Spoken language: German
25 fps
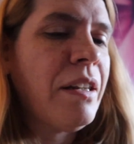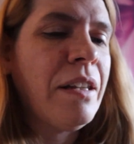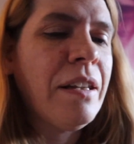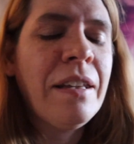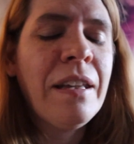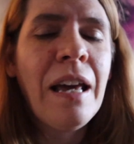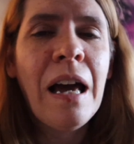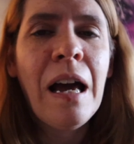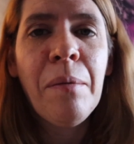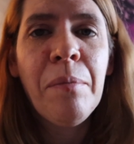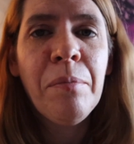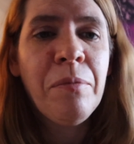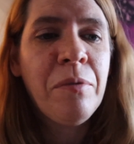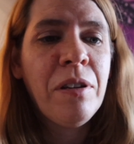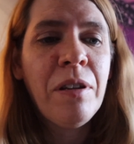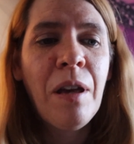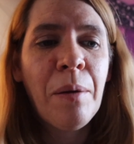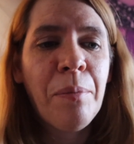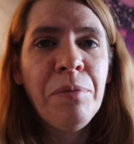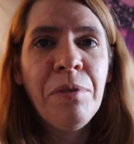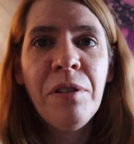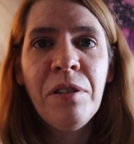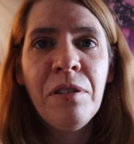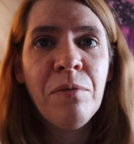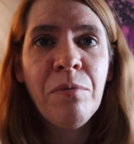Ich kam, ich
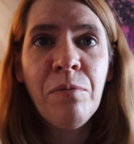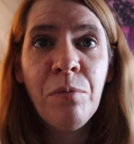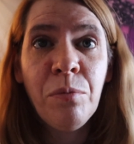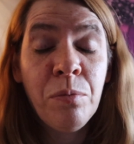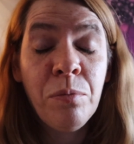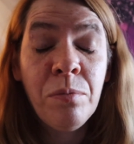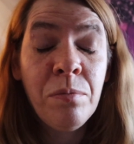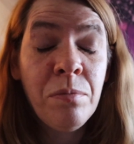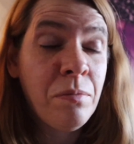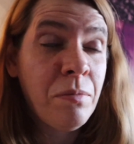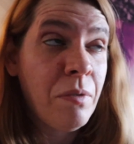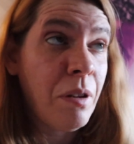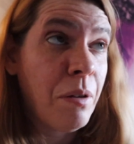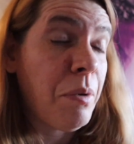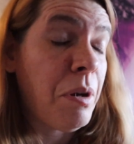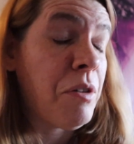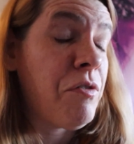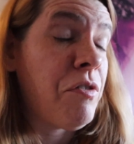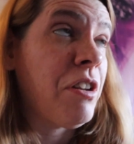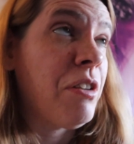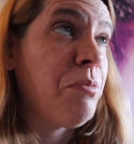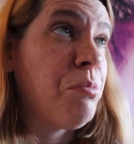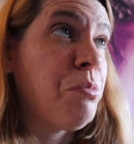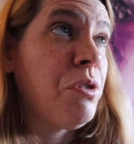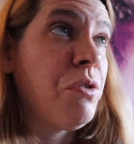habe diesen, am
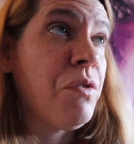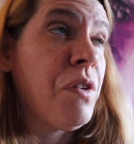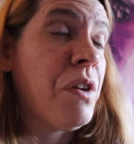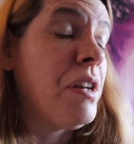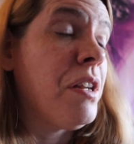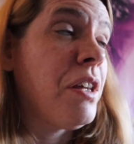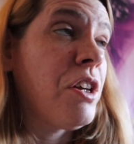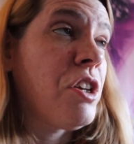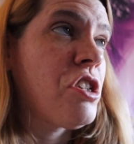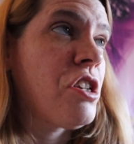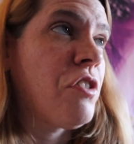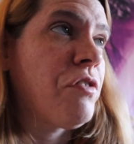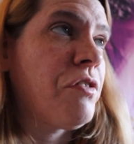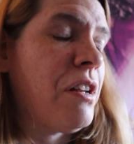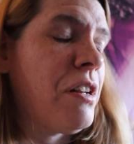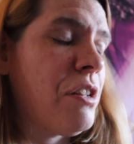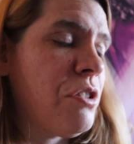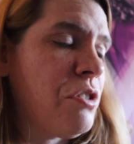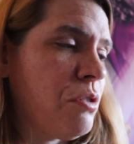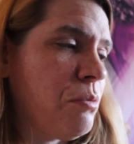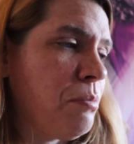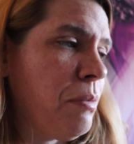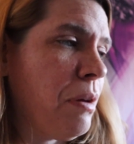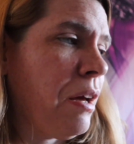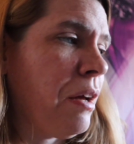Anfang muss ich nicht geschafft, alles
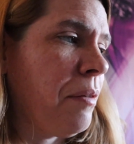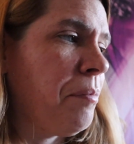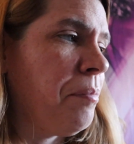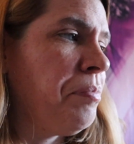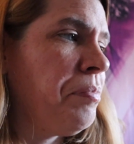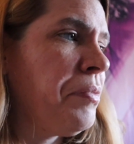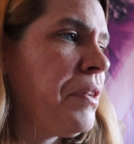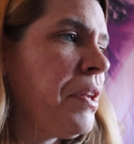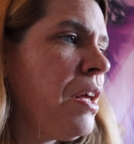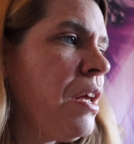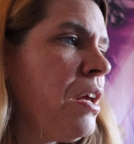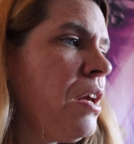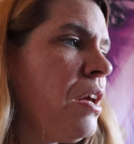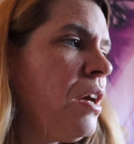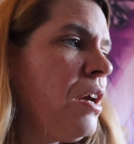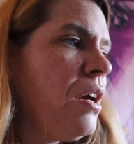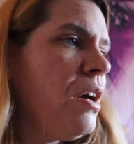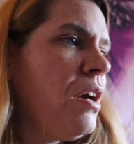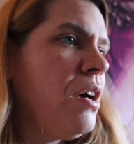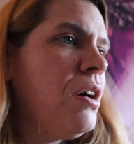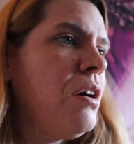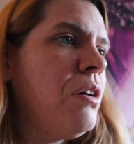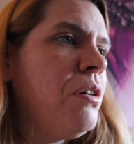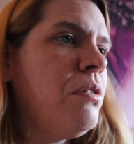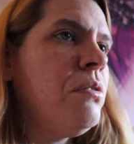zu machen
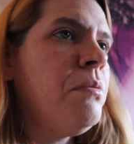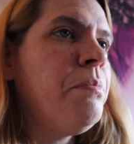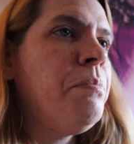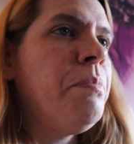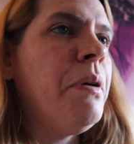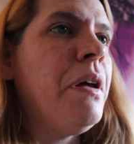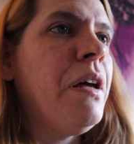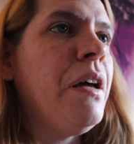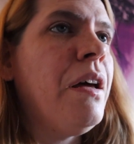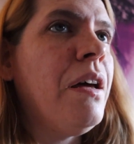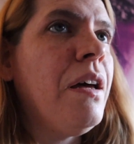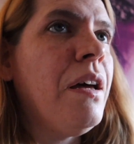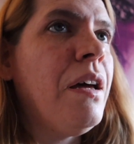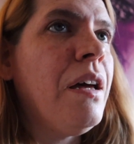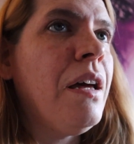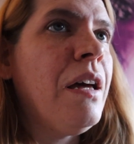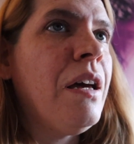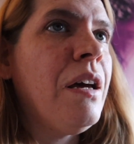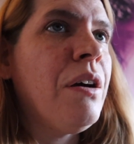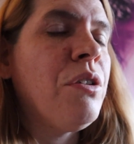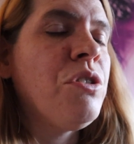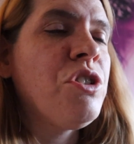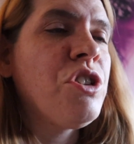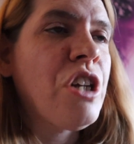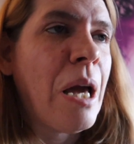und bäh
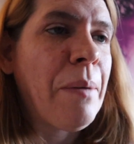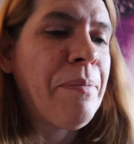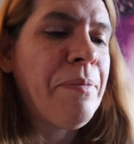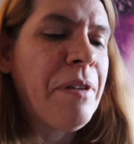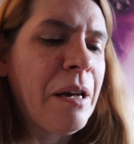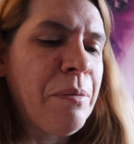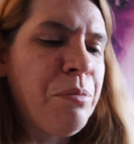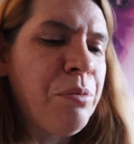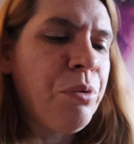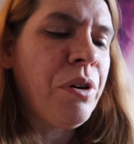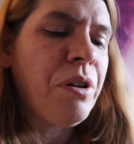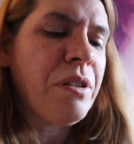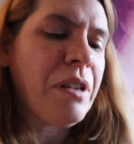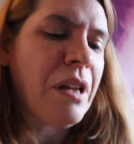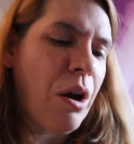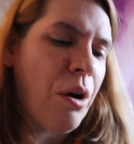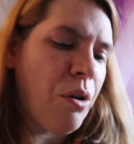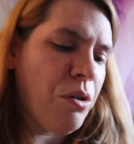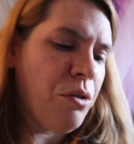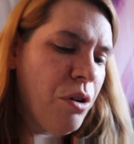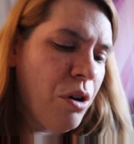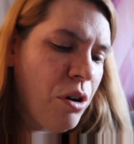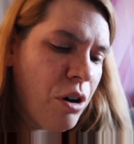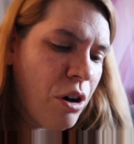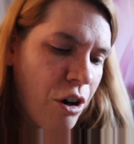und Schreibtagebuch ist
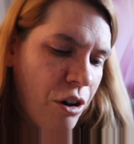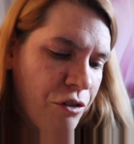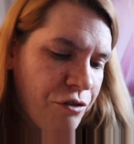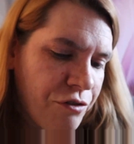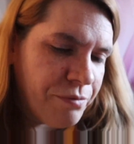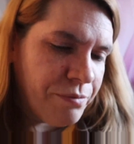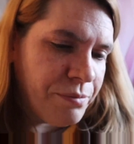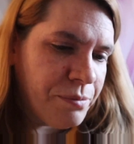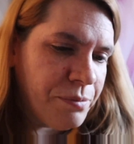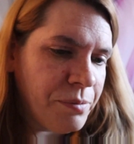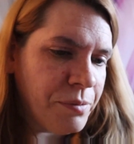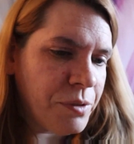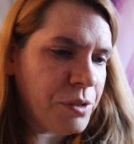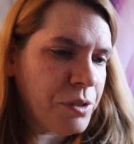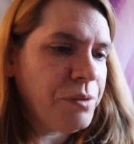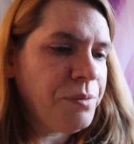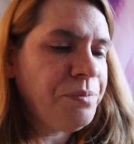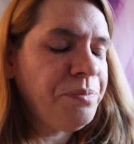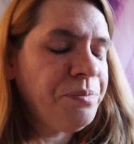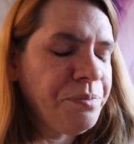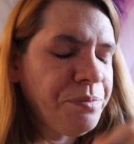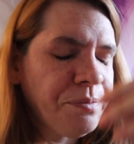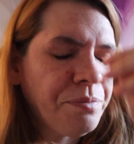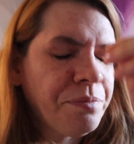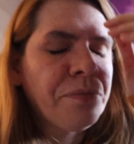auch noch offen und
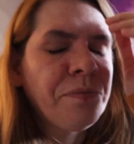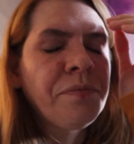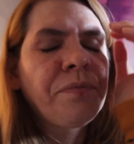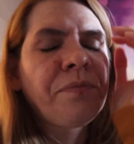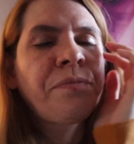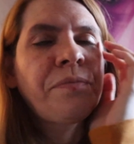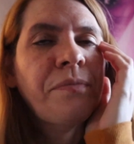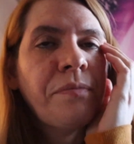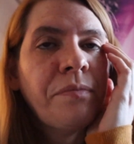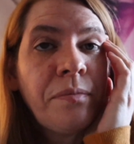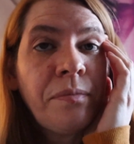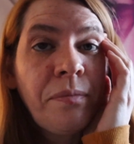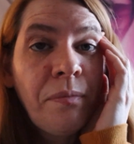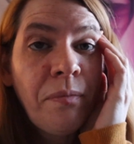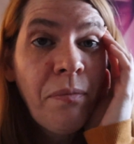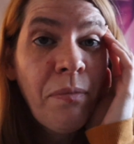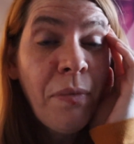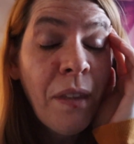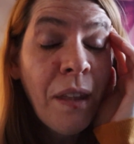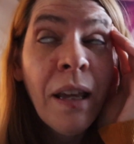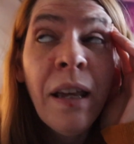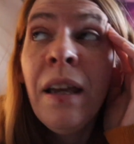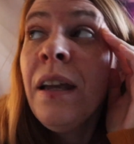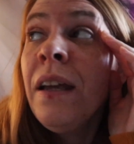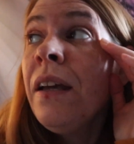hm.
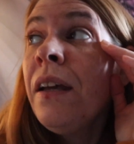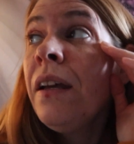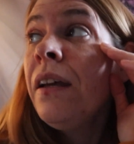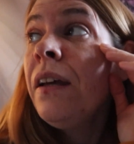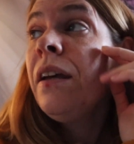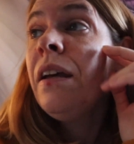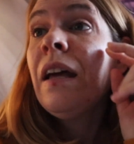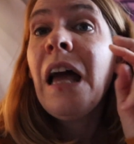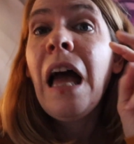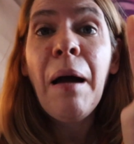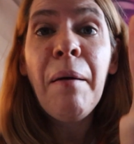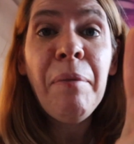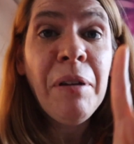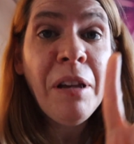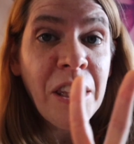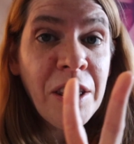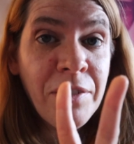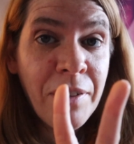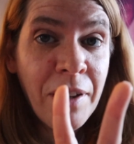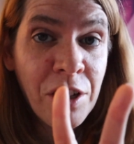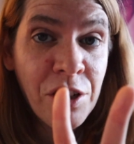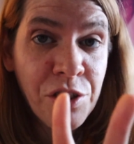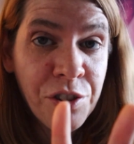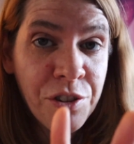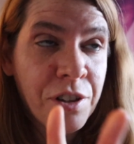Habe ich
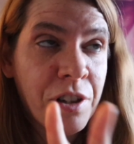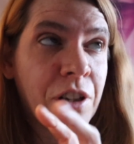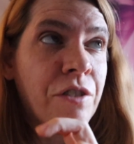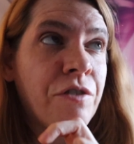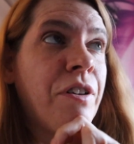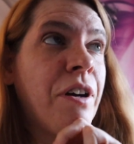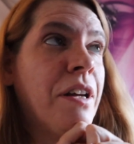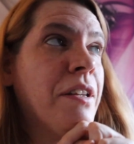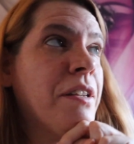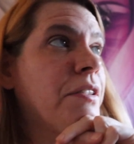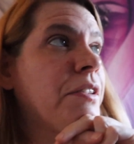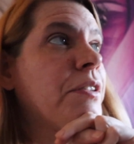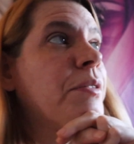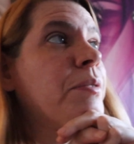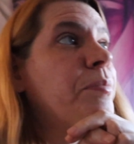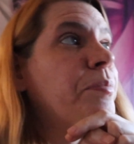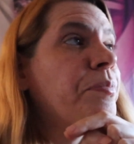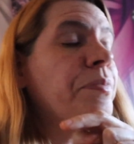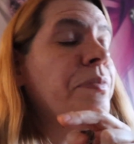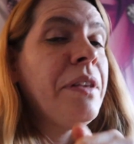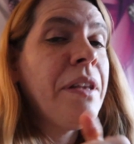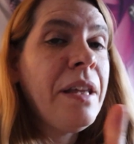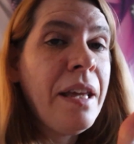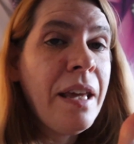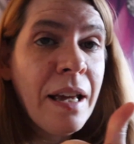zwei Schlüsse gefasst.
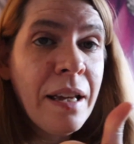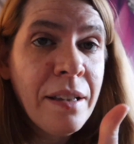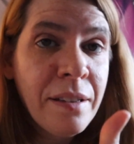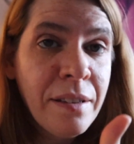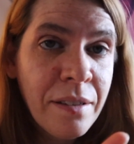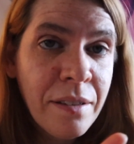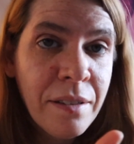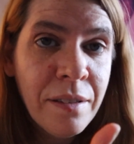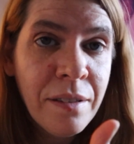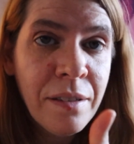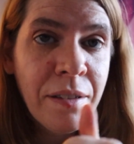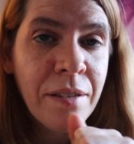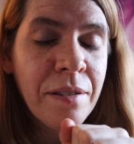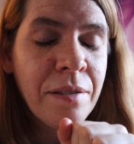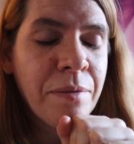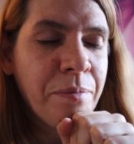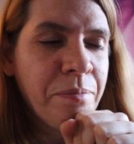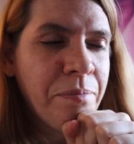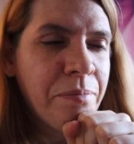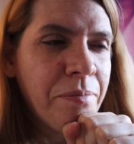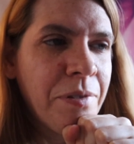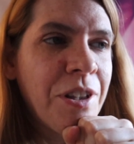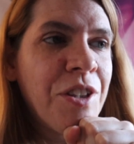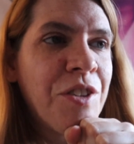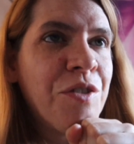Erstens,
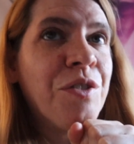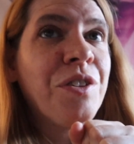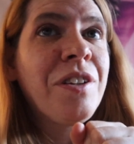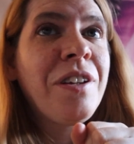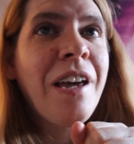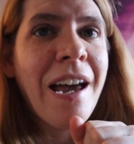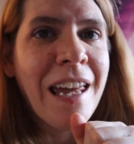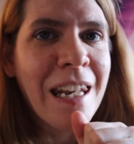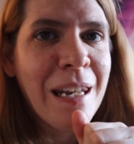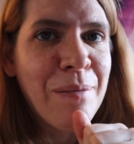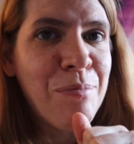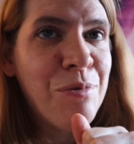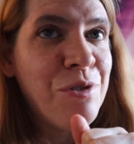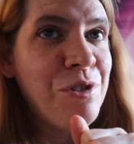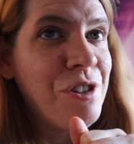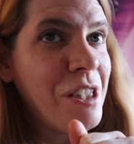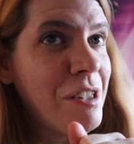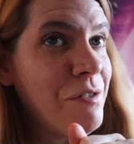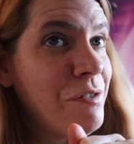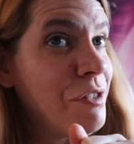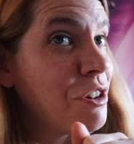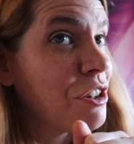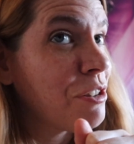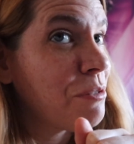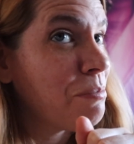es wird keine
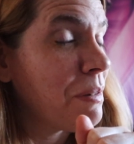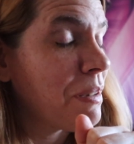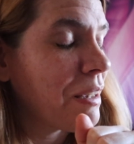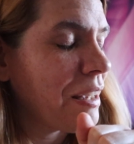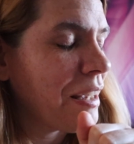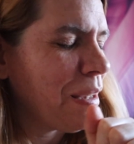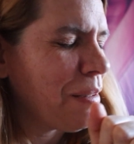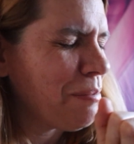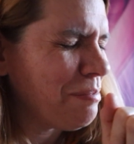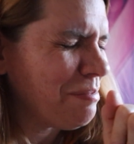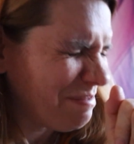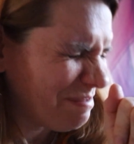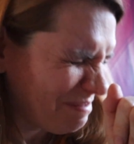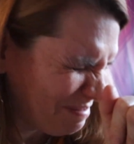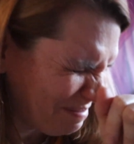Budgetvideos mehr geben.